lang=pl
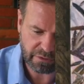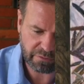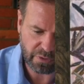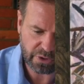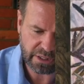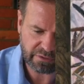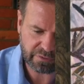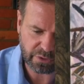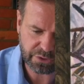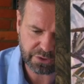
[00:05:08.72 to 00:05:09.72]
wojnę w
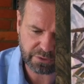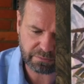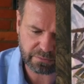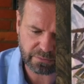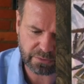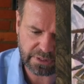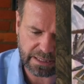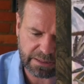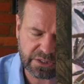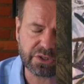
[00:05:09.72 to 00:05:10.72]
dość mm,
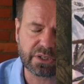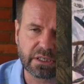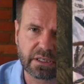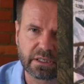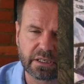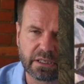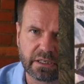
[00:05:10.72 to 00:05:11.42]
dramatycznych